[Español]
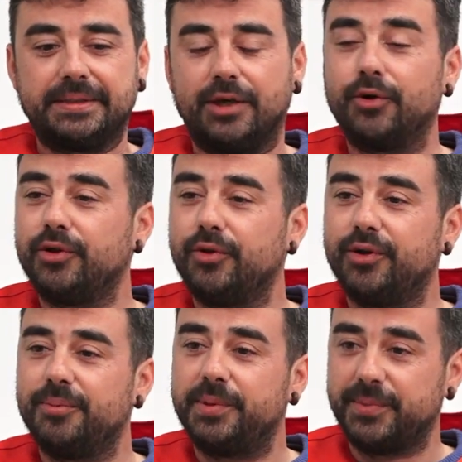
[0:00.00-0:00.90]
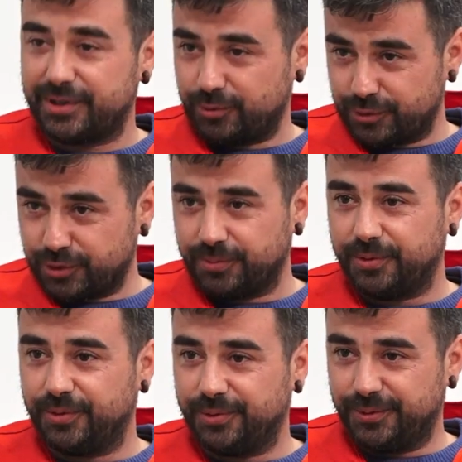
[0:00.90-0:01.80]
Es lo que yo digo, el primer
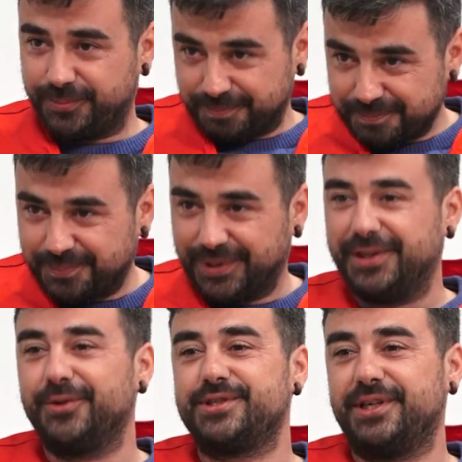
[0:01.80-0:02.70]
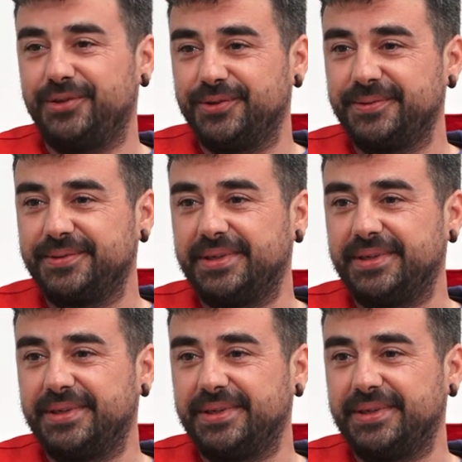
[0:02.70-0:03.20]
recurso pretendo ser yo,